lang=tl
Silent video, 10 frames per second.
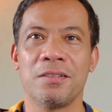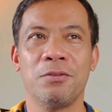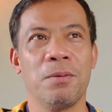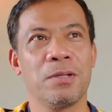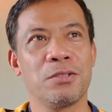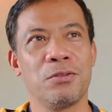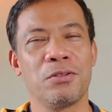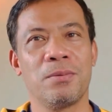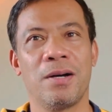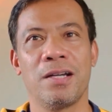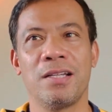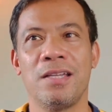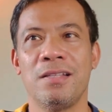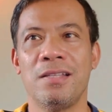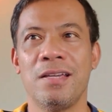Yung iba siguro maaring
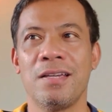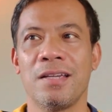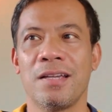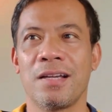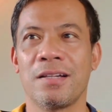hindi